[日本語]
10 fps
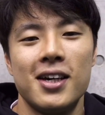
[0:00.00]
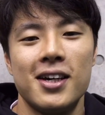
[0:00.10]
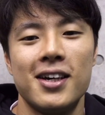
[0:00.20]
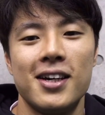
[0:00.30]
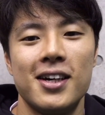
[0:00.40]

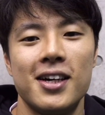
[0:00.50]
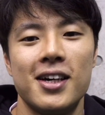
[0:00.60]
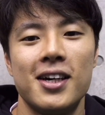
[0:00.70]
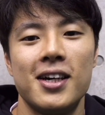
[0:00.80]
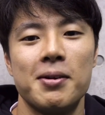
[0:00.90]

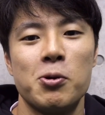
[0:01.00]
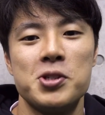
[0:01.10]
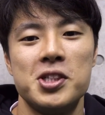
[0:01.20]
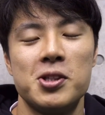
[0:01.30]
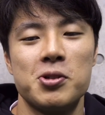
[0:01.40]
えー、個
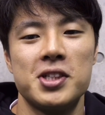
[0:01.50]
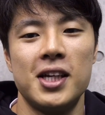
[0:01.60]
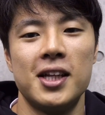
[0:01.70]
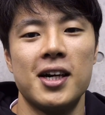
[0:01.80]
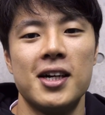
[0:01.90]
人とし
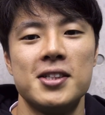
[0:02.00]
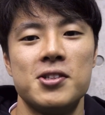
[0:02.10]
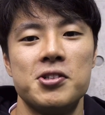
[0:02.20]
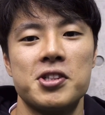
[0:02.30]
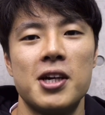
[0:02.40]
て打開
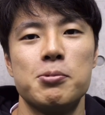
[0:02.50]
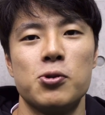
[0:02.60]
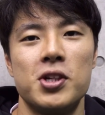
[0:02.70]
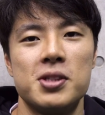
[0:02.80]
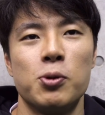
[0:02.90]
する力もそ
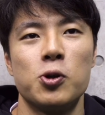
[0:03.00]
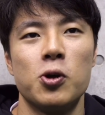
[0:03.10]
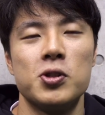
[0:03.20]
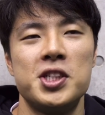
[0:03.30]
うですしもっと